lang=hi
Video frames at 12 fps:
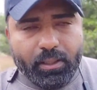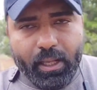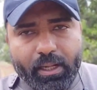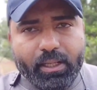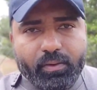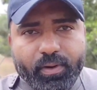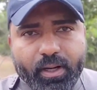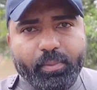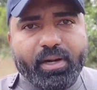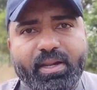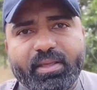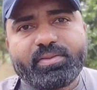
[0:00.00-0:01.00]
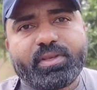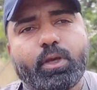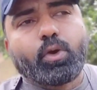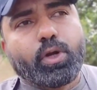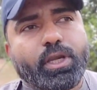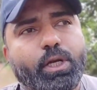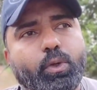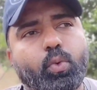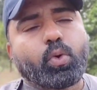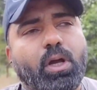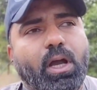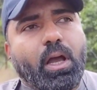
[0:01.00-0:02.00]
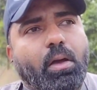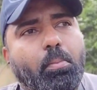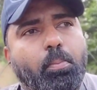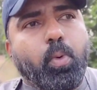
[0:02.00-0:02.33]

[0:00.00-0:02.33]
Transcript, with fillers: यानी कि विटामिन डी थ्री और डी टू का